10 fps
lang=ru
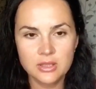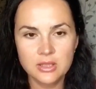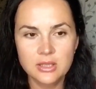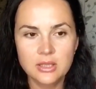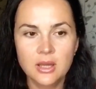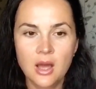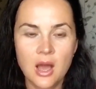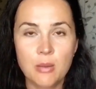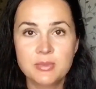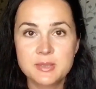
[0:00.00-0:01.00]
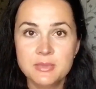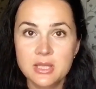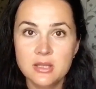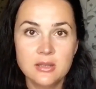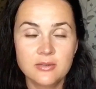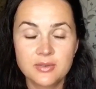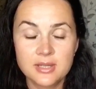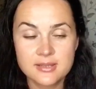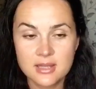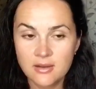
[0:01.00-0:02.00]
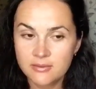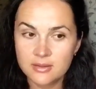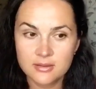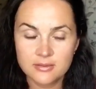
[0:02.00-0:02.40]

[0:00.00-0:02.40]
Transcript: и об изменениях в доставках,